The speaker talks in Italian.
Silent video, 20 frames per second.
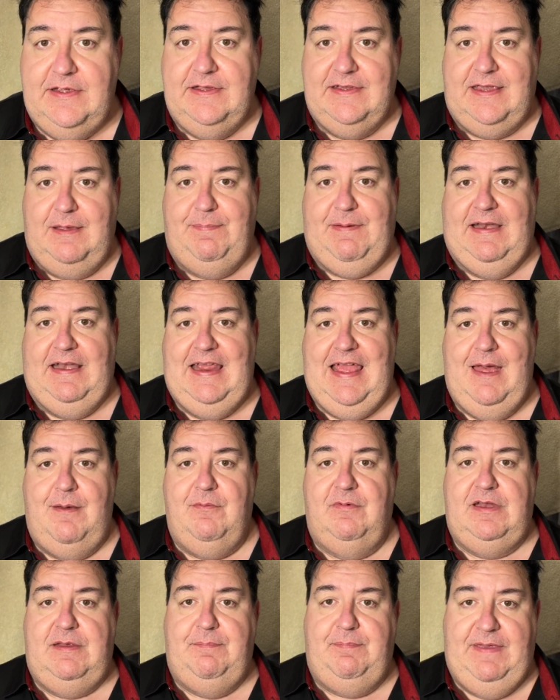che
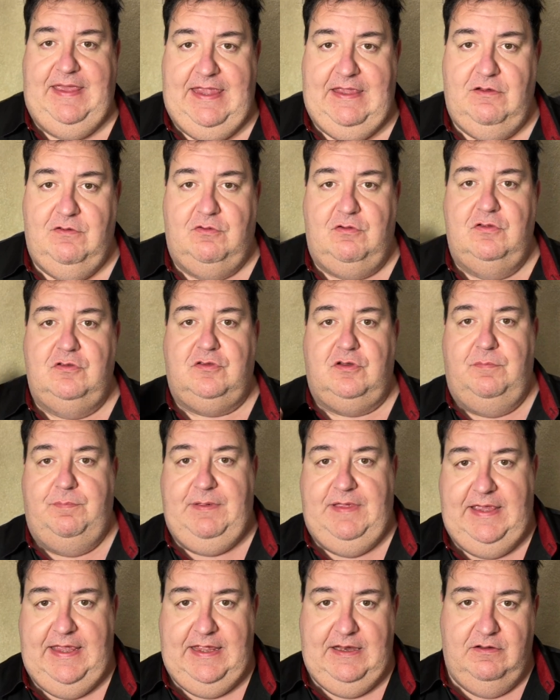parliamo di pelo,
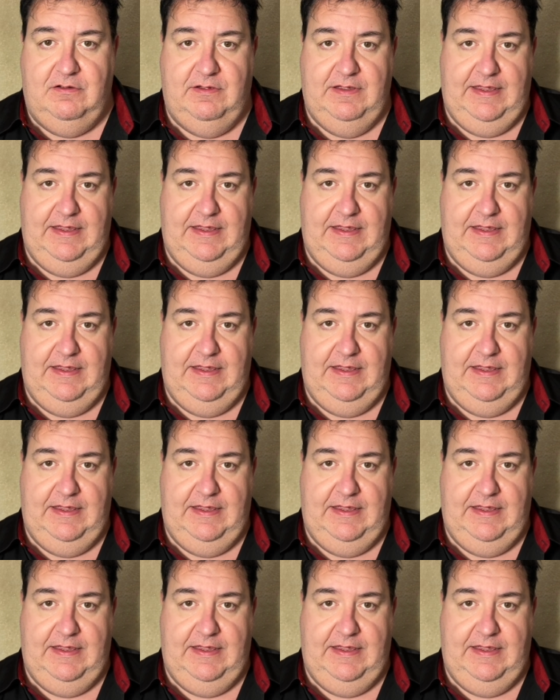contropelo,